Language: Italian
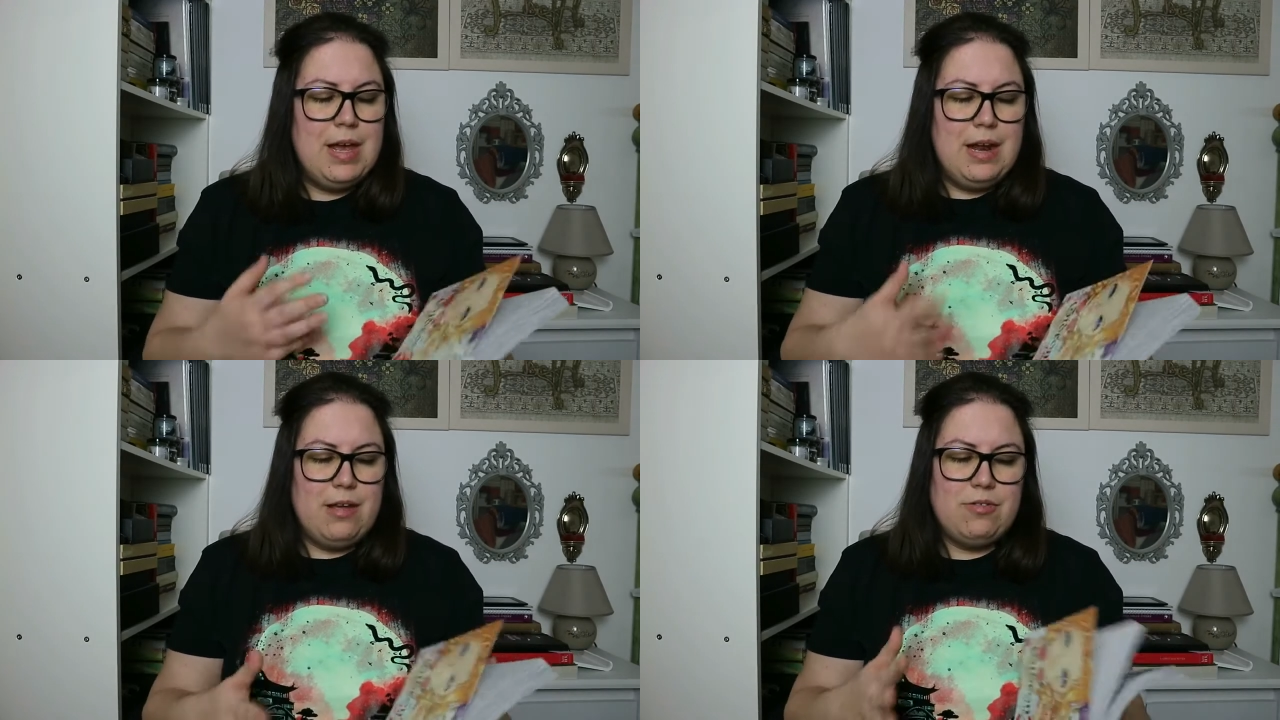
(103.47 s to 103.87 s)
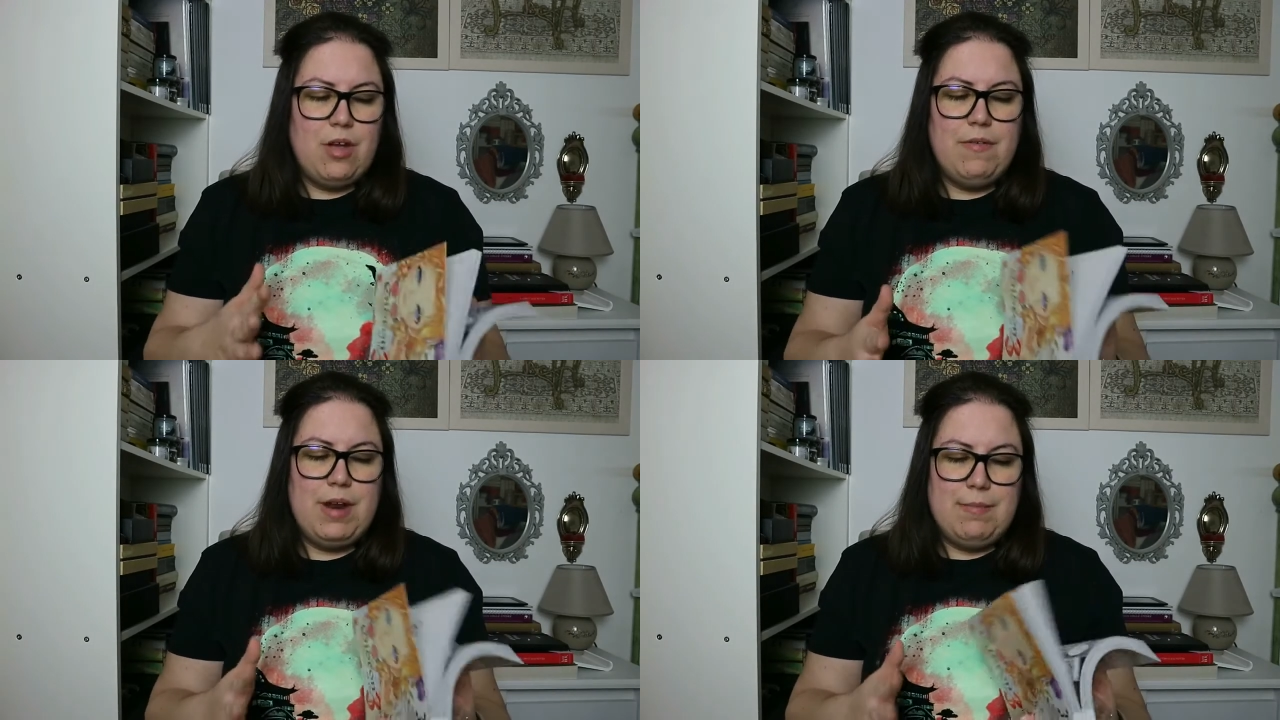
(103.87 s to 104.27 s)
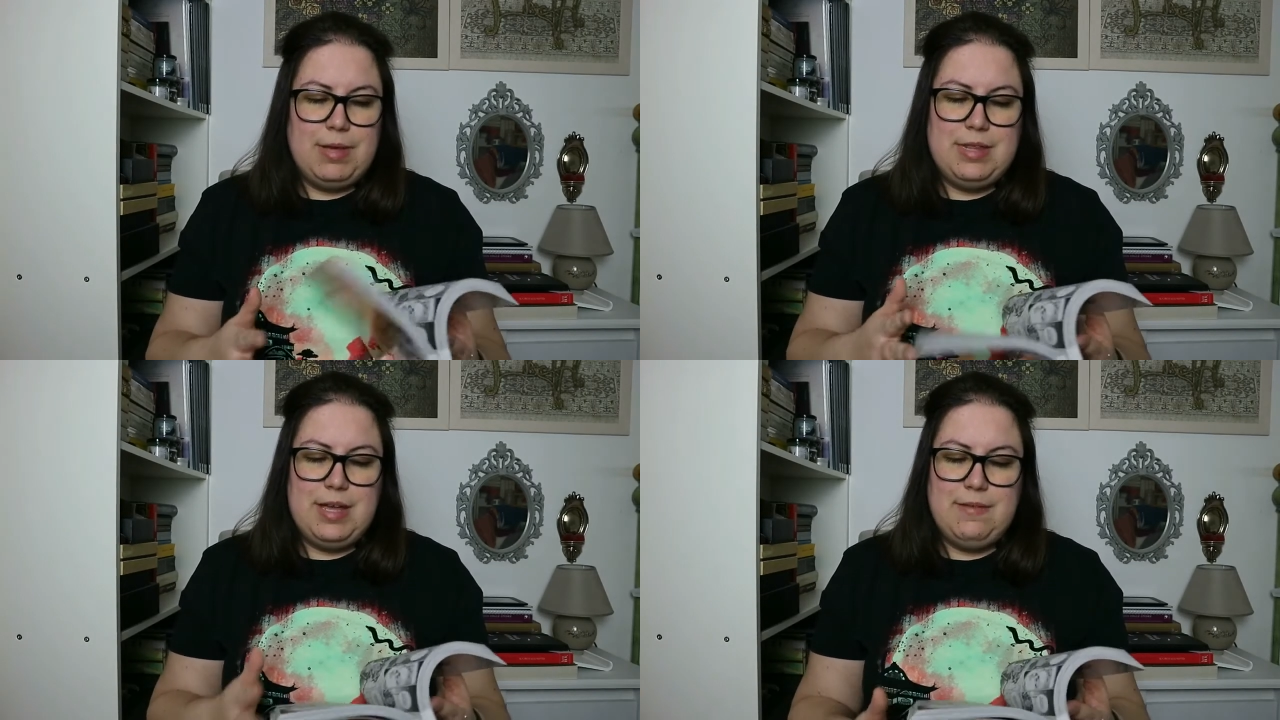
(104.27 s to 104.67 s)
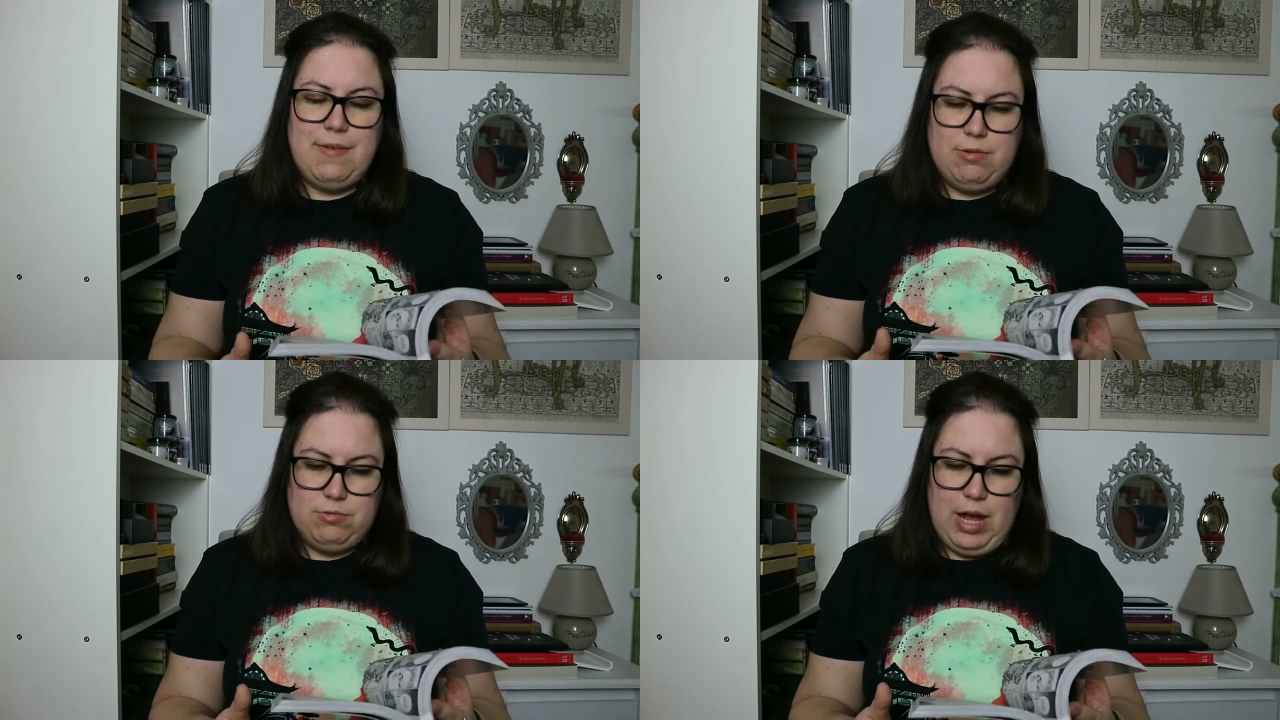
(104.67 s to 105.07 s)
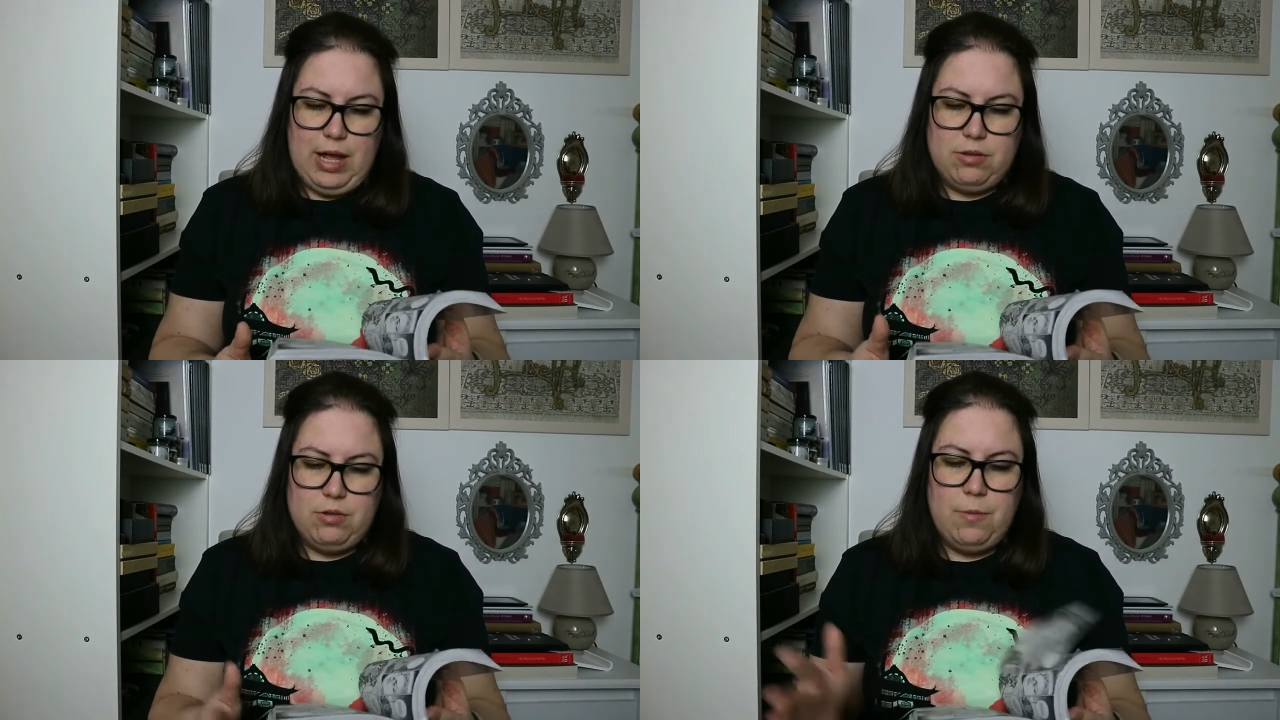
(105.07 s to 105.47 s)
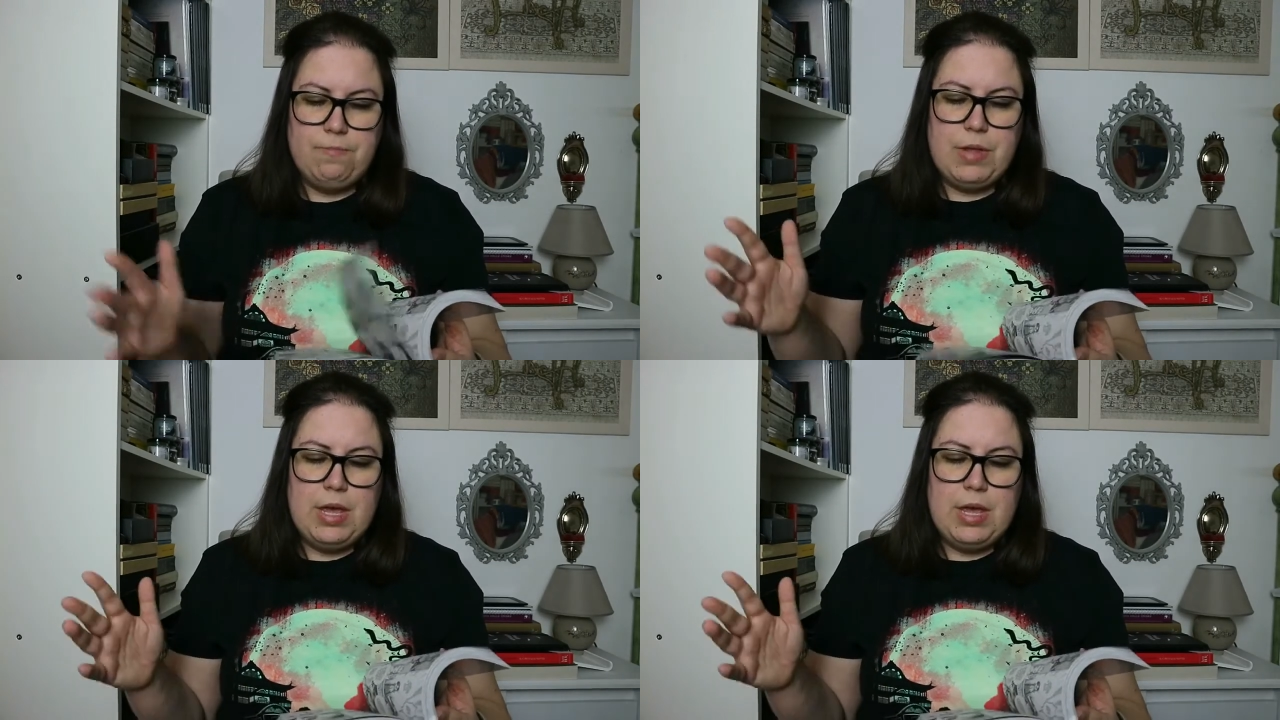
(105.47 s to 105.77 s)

la sto veramente rivalutando